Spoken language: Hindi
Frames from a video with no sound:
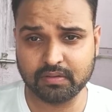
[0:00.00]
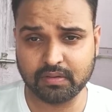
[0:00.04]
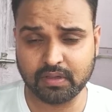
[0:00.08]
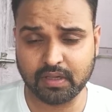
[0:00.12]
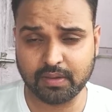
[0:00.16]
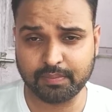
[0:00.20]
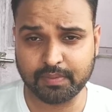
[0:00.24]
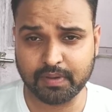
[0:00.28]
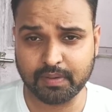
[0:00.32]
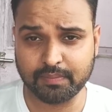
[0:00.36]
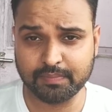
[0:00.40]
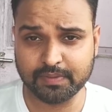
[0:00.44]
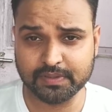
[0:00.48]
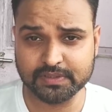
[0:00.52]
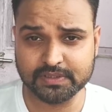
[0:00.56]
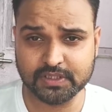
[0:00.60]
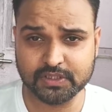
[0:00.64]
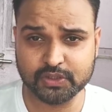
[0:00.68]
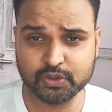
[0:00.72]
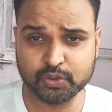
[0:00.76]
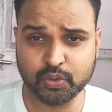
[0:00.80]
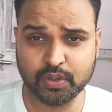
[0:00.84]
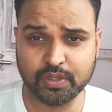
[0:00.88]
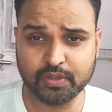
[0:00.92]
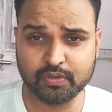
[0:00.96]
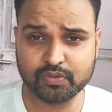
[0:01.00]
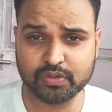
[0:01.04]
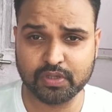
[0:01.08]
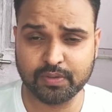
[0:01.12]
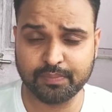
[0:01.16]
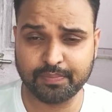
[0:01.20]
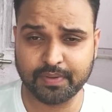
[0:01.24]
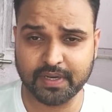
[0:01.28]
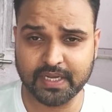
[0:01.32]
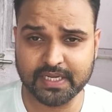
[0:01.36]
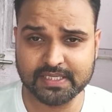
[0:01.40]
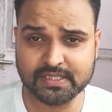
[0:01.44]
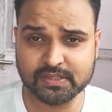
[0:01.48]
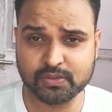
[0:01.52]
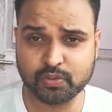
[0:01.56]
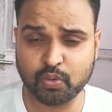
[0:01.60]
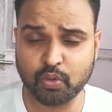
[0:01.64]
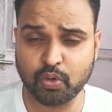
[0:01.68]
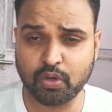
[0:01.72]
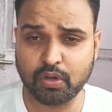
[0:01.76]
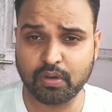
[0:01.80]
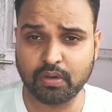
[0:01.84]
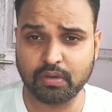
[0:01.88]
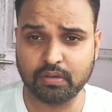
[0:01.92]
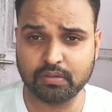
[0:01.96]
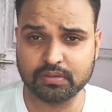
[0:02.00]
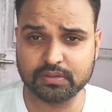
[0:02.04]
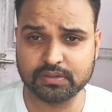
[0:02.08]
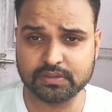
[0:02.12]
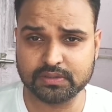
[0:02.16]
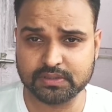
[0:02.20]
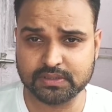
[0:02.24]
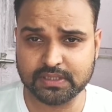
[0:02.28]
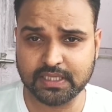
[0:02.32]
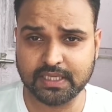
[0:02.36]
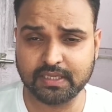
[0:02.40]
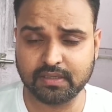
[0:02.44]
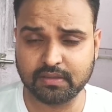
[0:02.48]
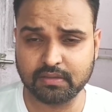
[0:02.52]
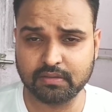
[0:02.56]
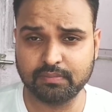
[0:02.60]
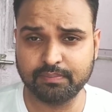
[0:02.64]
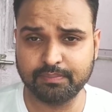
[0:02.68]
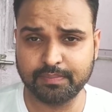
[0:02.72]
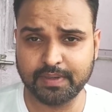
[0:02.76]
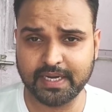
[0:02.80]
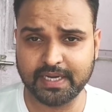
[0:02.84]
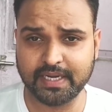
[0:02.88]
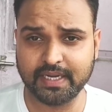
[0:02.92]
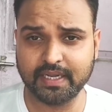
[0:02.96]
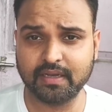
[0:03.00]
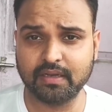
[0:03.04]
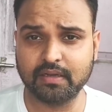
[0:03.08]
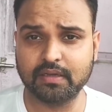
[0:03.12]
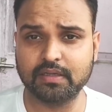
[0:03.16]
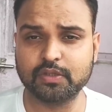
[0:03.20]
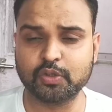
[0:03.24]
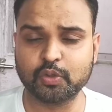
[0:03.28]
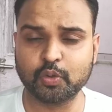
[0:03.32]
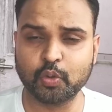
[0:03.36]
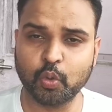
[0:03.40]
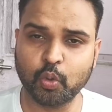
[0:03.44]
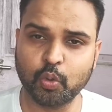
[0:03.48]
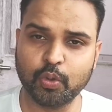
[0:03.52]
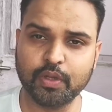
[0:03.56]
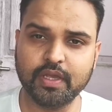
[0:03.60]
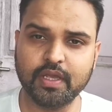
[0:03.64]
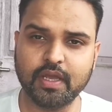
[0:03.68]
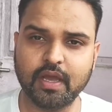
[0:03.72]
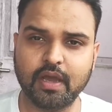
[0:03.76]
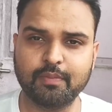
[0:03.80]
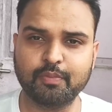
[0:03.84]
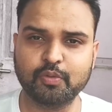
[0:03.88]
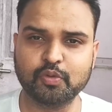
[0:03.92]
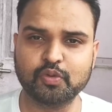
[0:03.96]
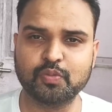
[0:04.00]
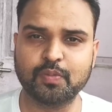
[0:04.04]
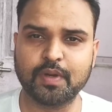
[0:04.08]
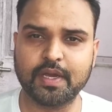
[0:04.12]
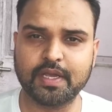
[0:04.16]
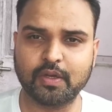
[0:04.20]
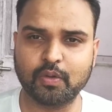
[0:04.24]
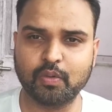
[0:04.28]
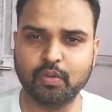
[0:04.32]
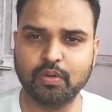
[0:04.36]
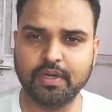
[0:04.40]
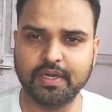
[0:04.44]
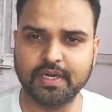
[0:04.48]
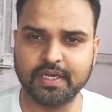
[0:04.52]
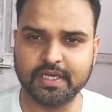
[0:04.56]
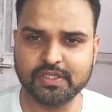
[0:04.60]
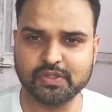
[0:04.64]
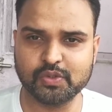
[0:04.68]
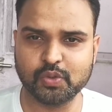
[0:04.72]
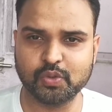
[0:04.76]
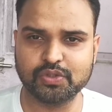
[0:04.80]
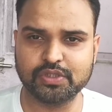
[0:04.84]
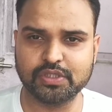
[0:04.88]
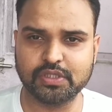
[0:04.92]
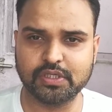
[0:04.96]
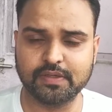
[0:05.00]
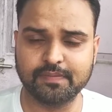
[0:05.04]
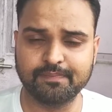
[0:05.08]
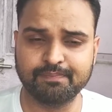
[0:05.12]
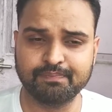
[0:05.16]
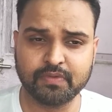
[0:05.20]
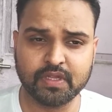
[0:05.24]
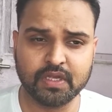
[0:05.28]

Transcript: आपका बजट जो है उसके प्राइस को सेट बैठेगा तो ही आप उस बाइक को लेने की सोचेंगे